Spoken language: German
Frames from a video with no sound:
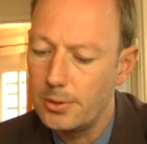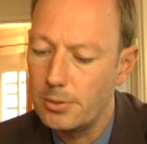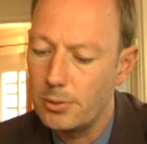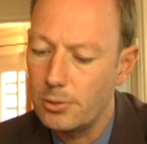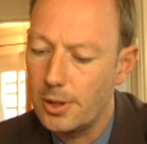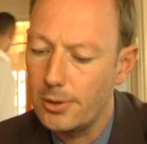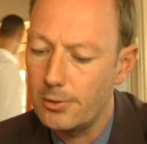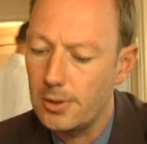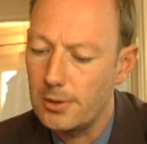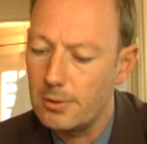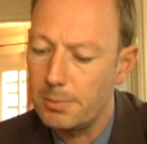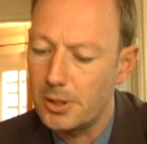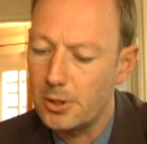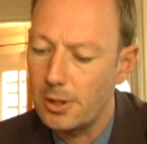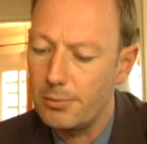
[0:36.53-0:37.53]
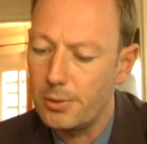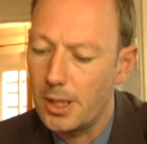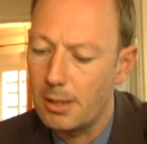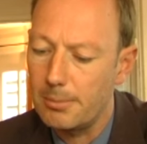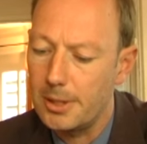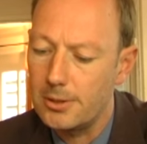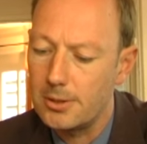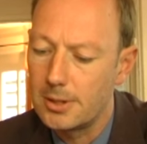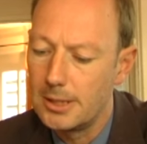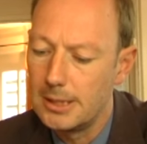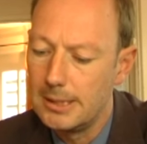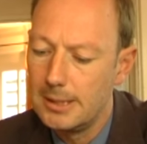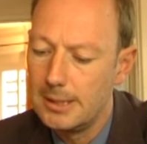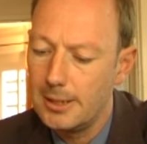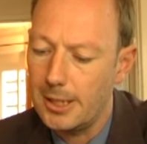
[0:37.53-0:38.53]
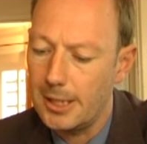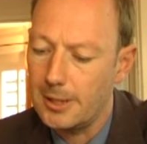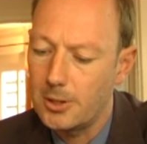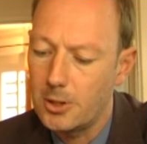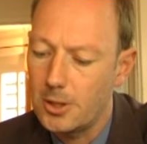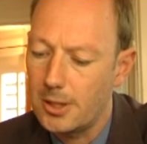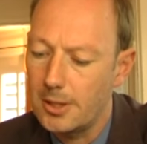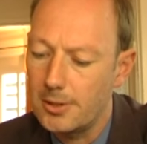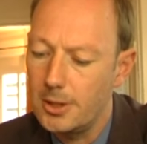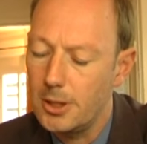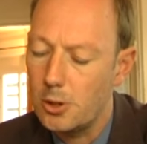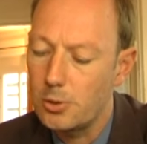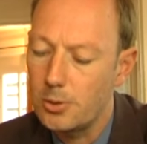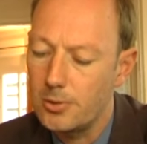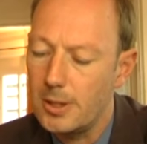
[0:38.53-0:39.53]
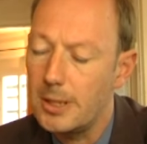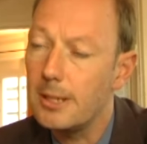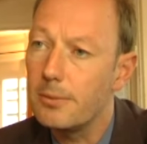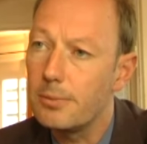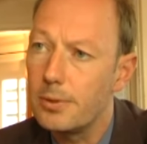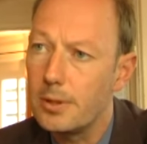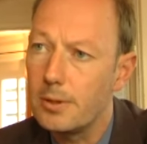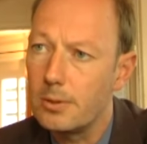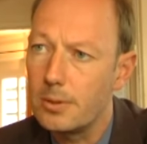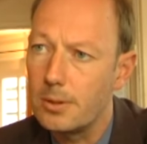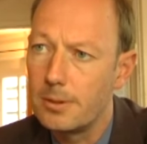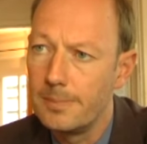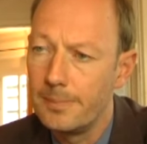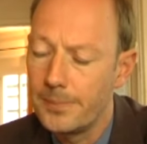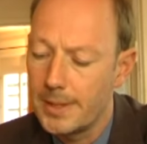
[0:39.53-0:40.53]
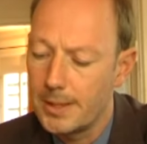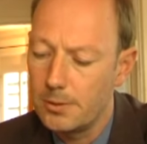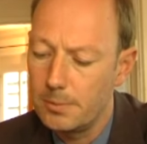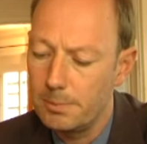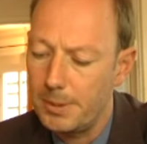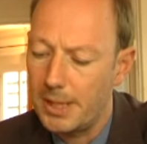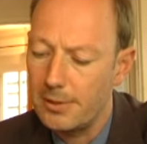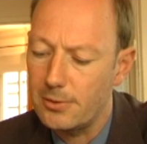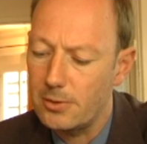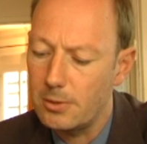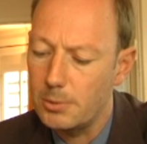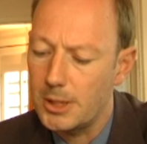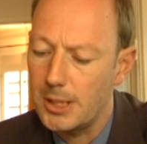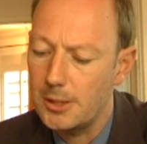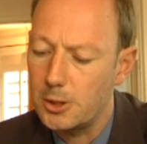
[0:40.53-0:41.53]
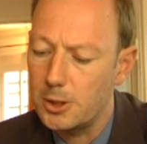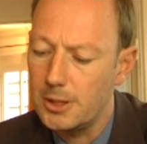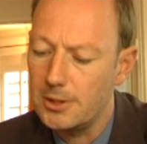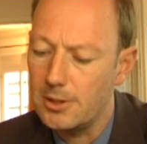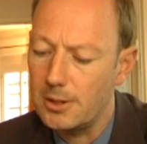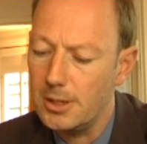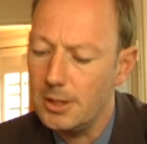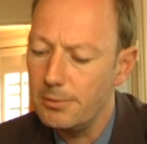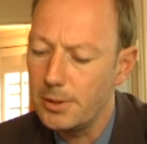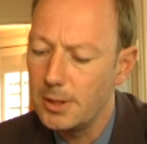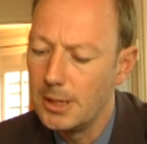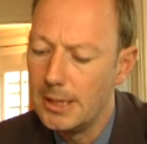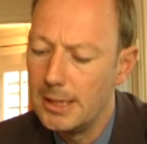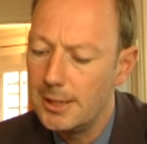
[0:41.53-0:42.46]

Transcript: Und das heißt jetzt Partei für Arbeit, Rechtsstaat, Tierschutz, Elitenförderung und Basisdemokratische Initiative.